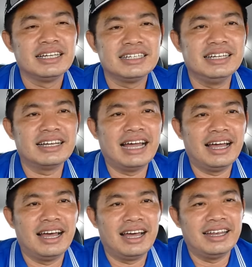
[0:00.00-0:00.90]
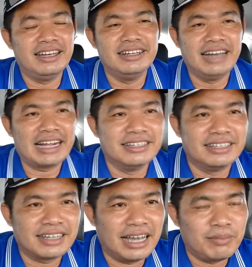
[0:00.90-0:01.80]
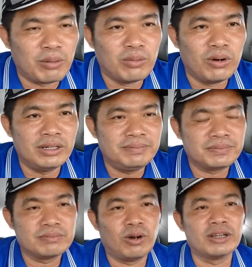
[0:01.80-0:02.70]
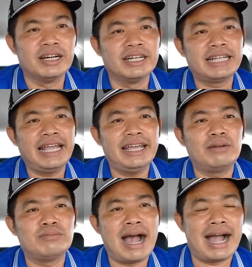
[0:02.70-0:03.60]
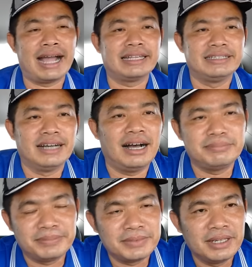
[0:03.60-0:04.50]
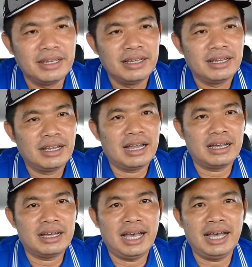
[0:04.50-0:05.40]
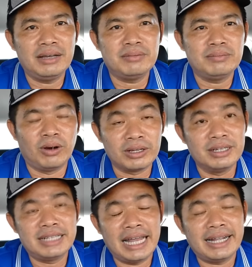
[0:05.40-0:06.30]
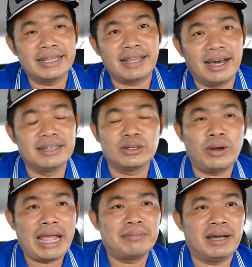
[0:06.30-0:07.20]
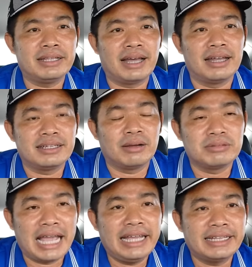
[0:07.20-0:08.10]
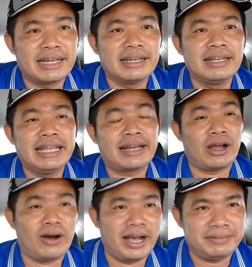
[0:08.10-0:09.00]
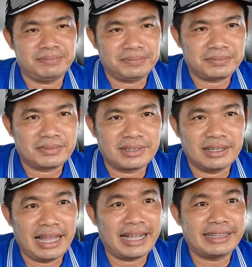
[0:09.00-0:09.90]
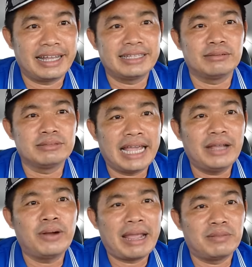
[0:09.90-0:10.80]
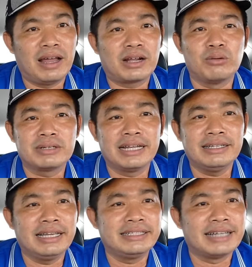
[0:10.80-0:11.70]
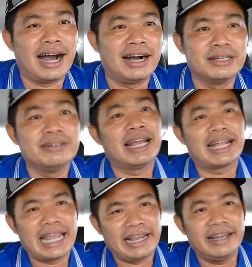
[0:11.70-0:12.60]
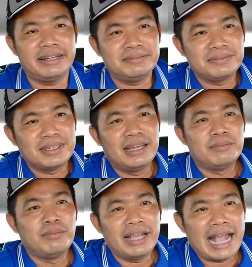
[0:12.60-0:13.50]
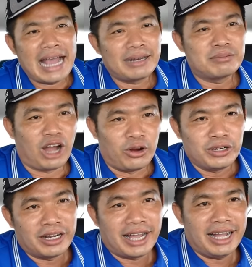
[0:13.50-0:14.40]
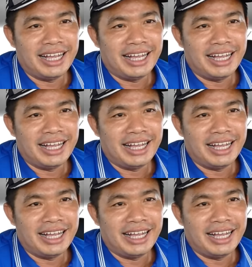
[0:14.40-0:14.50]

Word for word: điều, điều đặt ngược mong muốn mọi người thấy ông bà ngày xưa không à, mọi người thấy cái tên của em tên trong giấy tên đinh văn no là cái tên trong giấy của em là cũng chính vì sợ đồ này kia đó mới ra nông nổi đó đó